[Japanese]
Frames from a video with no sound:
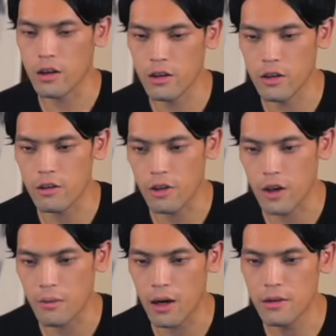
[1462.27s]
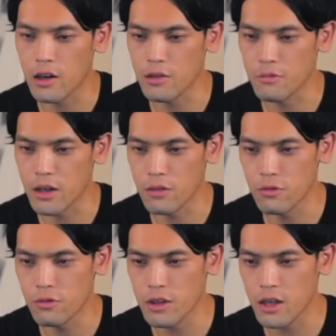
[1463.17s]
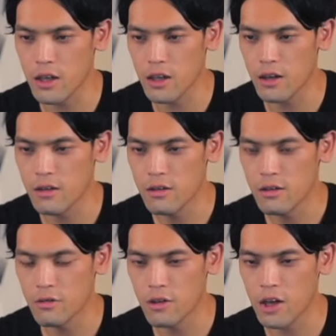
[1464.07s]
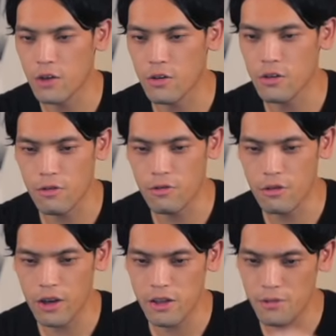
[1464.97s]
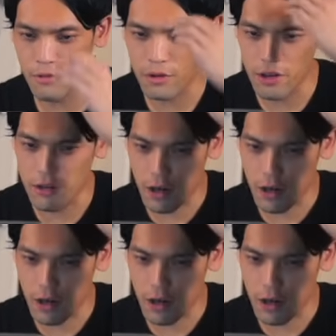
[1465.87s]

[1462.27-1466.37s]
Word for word: い、気になったのあれば、はい、あとまあ餃子かなこれは買おう結構これが一番うまくないで